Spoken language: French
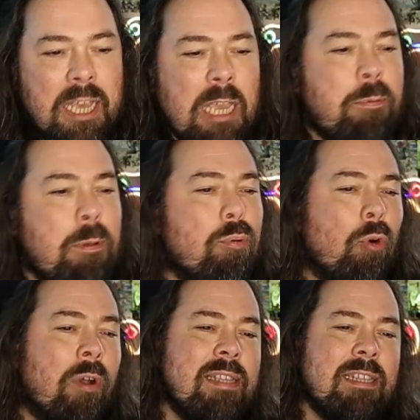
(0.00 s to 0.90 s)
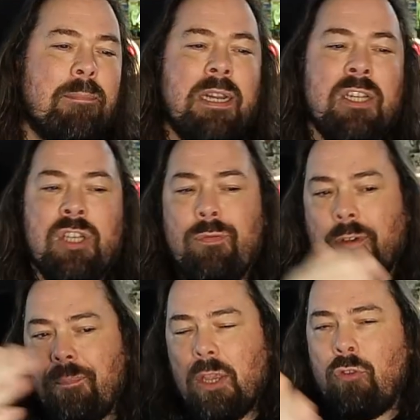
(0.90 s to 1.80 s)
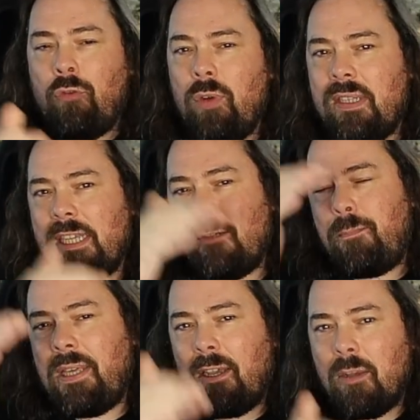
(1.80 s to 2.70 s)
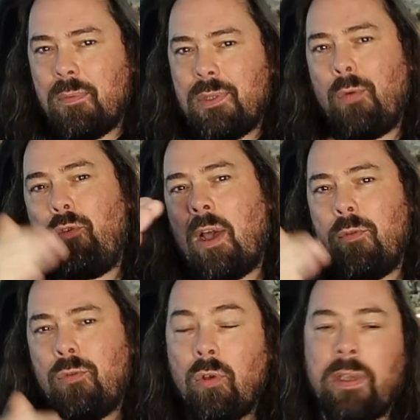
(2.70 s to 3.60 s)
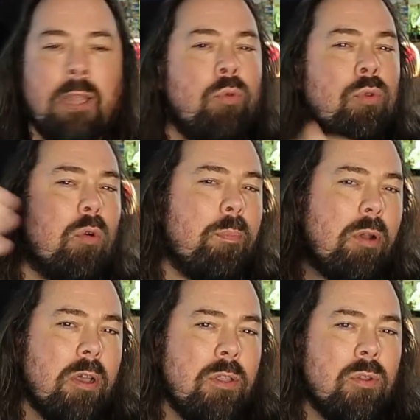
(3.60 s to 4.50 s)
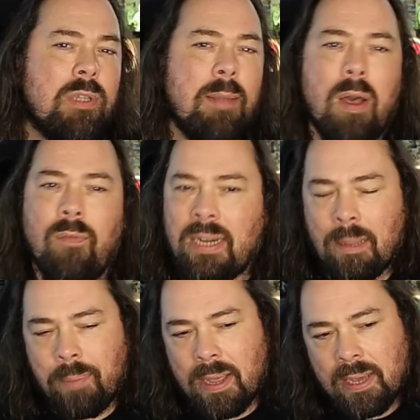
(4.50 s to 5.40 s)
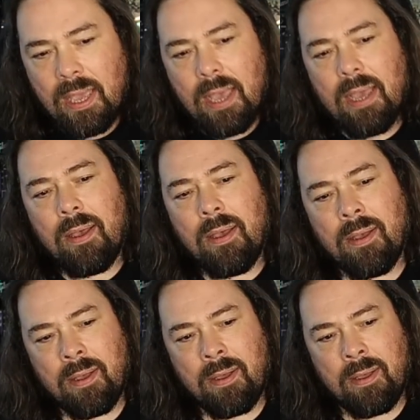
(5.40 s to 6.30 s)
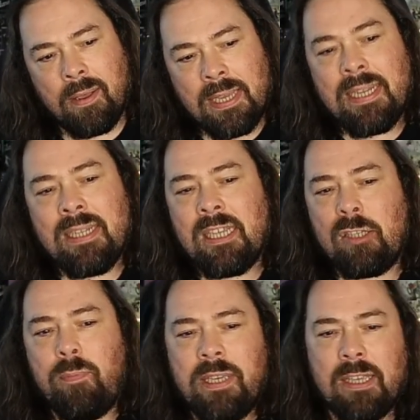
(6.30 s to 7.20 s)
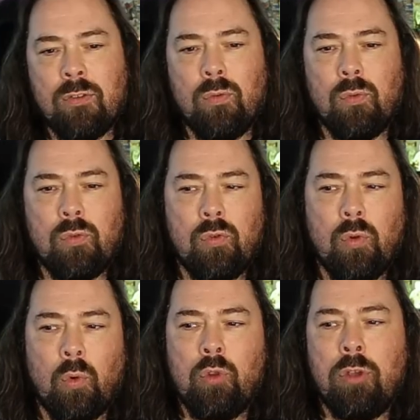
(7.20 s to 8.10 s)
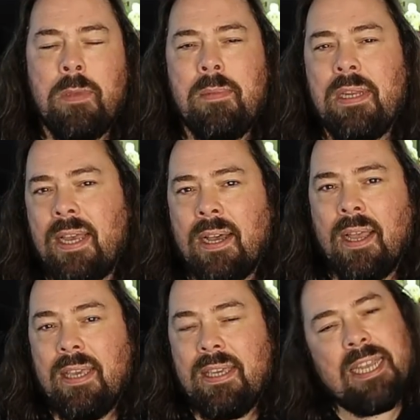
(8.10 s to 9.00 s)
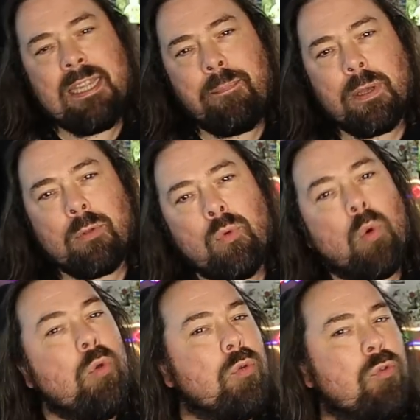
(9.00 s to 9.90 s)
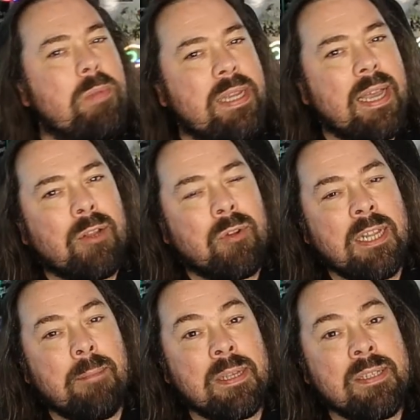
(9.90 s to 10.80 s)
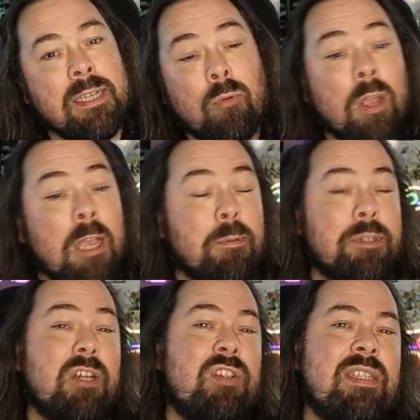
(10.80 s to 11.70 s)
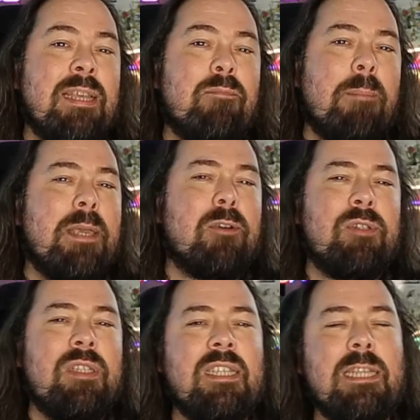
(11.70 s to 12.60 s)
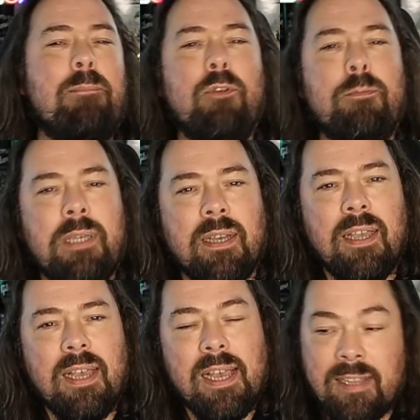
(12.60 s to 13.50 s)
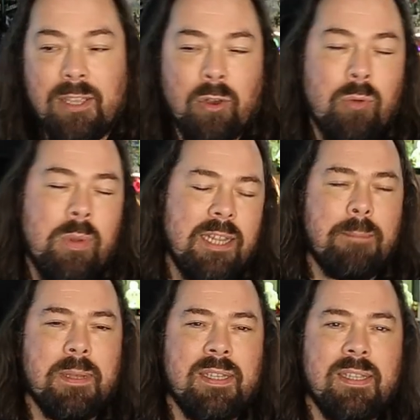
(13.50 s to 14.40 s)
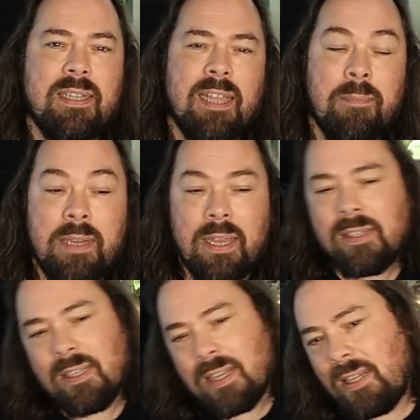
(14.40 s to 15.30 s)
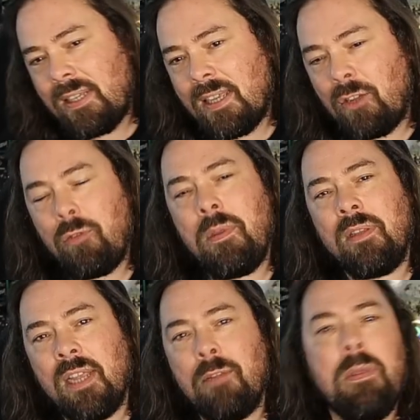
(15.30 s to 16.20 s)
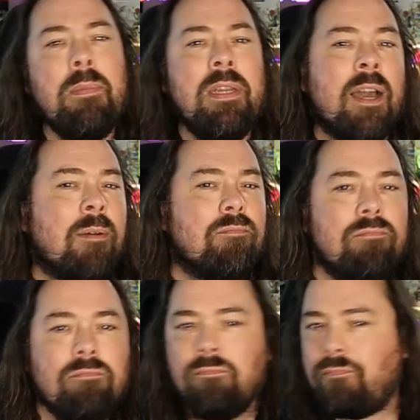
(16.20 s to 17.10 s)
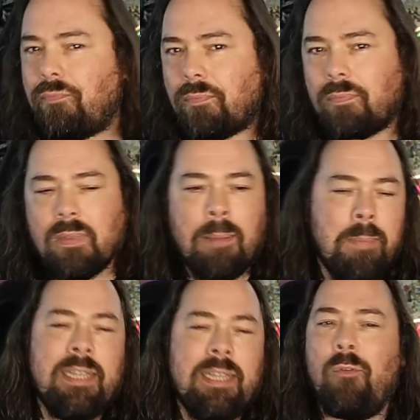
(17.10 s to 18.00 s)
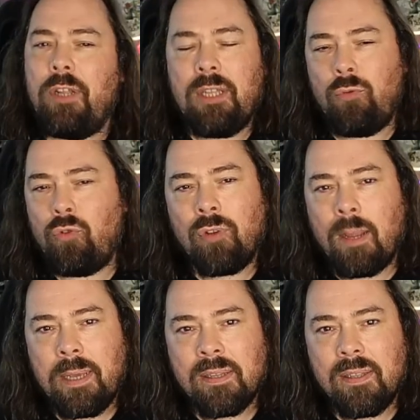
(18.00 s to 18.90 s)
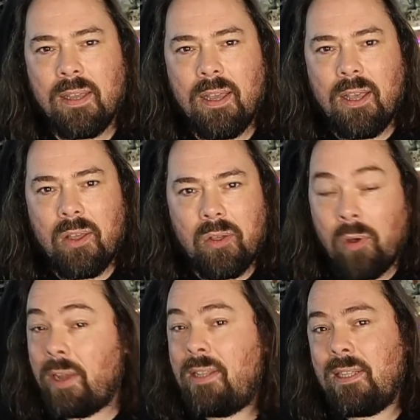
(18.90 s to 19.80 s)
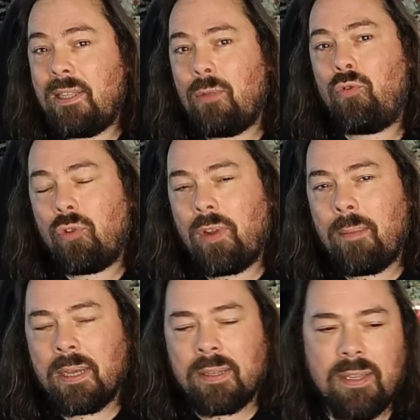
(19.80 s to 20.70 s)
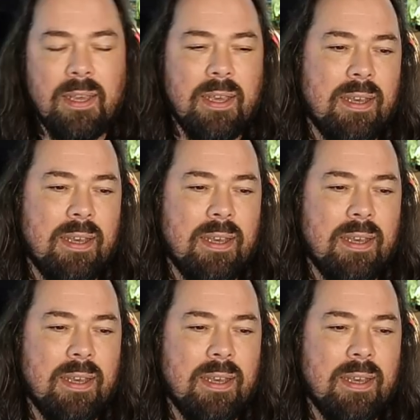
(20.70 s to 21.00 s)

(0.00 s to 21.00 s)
Et puis pour le reste, eh bien les chiffres, je vous les ai expliqués comme ça au fur et à mesure. Il y a du trompe-l'œil, notamment avec les parcs. Euh, il y a des explications sur le demi-milliard qui a été perdu au lieu du milliard de l'année passée. Donc, pour ça que je dis que c'est moins pire que si c'était plus pire. C'est-à-dire que oui, l'année passée, c'était un milliard. Cette année, c'est un demi-milliard. Demi Mais es, en fait, t'es toujours dans la perte en réalité, t'es toujours dans la perte.